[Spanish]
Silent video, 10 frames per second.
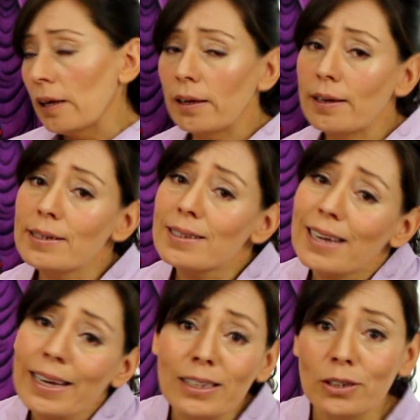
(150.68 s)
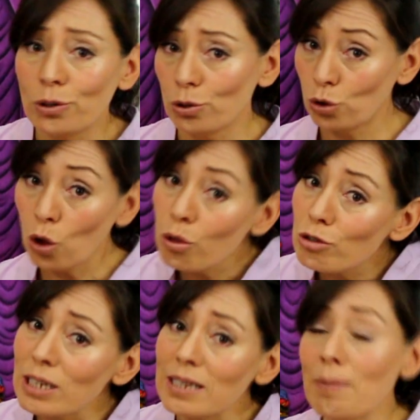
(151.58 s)
es que no
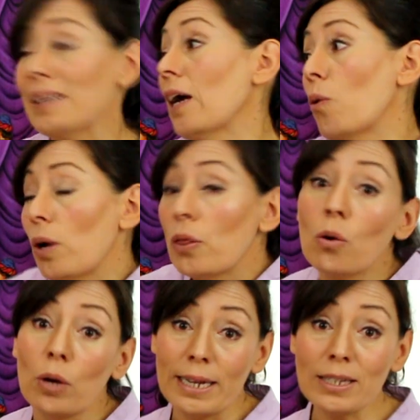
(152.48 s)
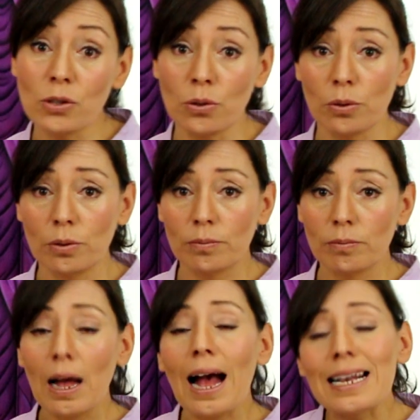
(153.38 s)
todos estaban de acuerdo con esto,
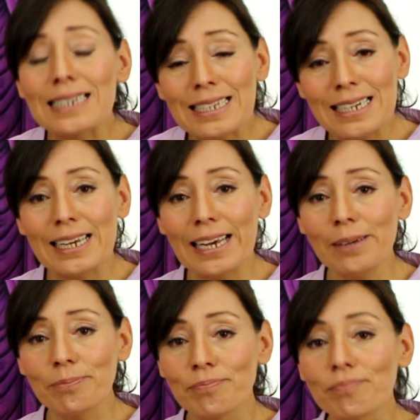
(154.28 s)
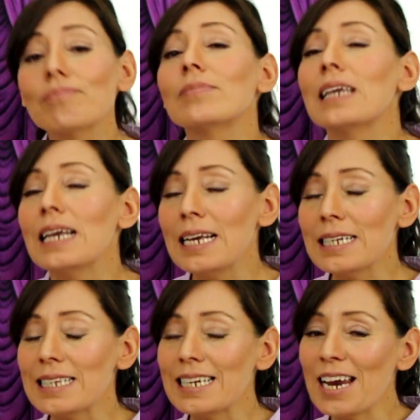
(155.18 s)
así que
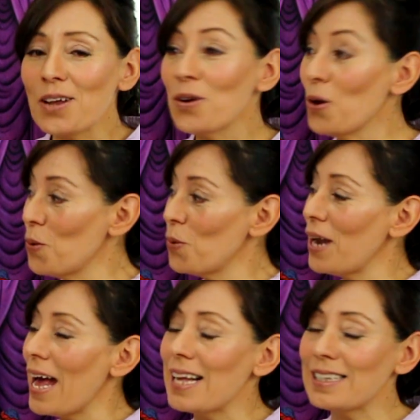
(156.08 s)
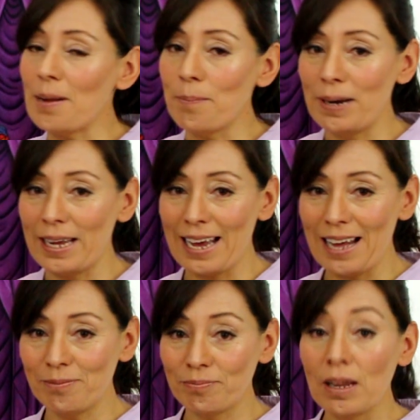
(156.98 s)
hicieron una asamblea
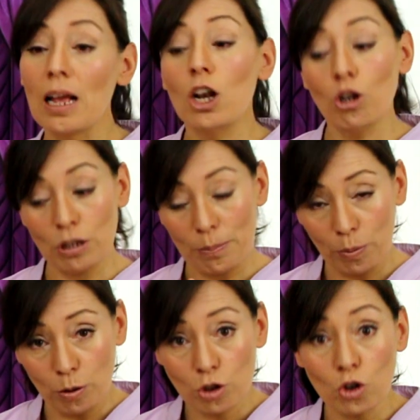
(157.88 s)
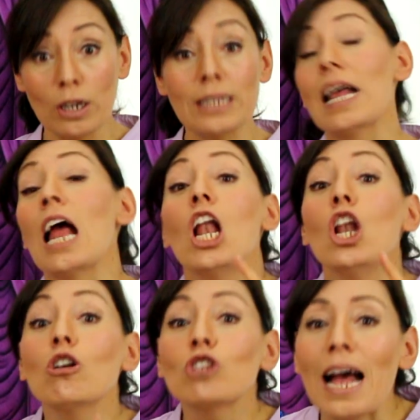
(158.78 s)
los apóstoles,
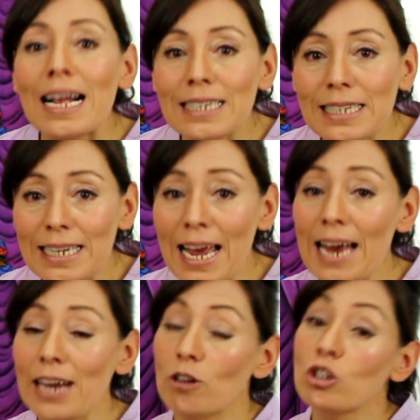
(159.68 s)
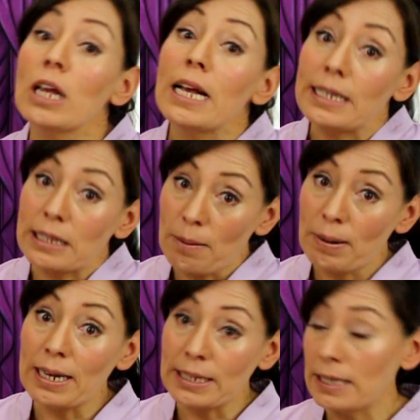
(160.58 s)
los ancianos
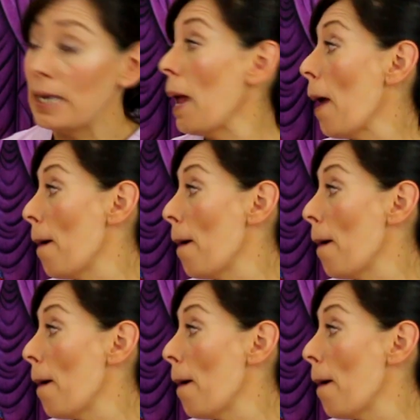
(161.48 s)
estaban allí,